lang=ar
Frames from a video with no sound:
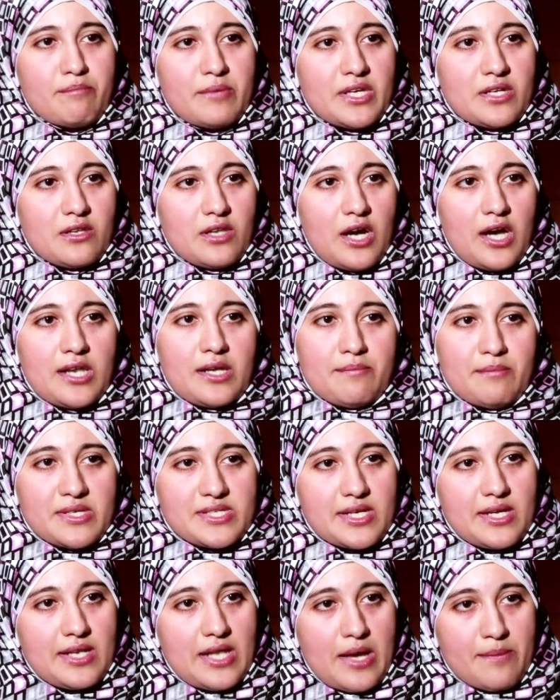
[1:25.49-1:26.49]
بيطلع لك
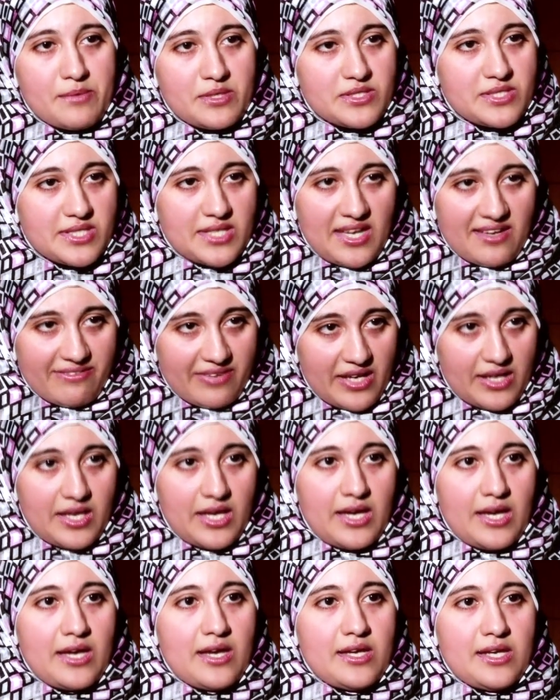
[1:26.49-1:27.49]
مثلا الابل دي
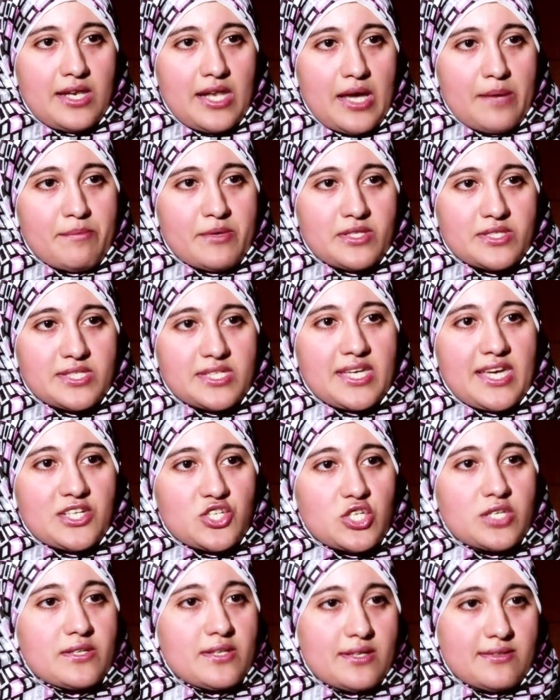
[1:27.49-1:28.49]
كفاكهه الابل دي
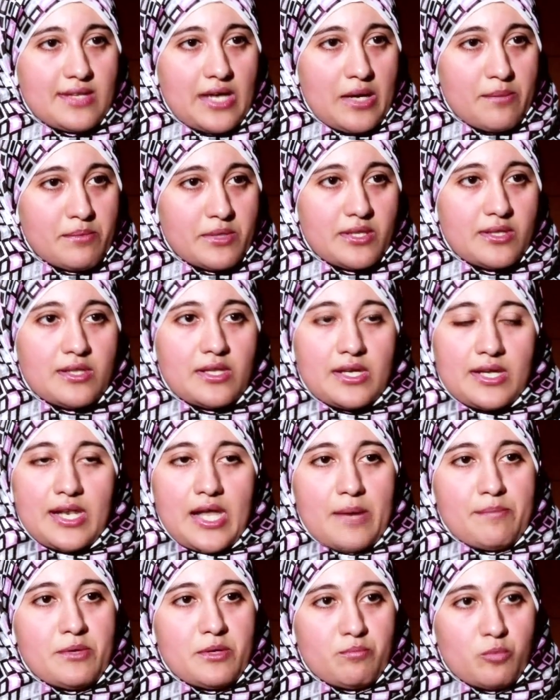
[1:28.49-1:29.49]
كشركه ابل
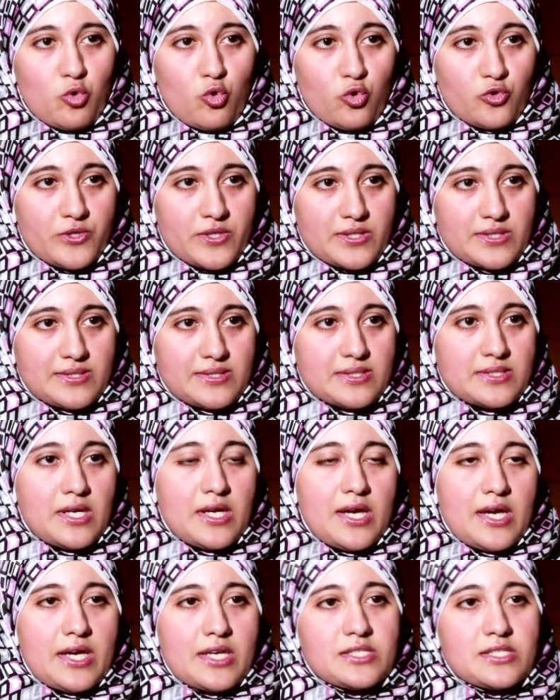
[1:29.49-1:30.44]
الابل برودكتس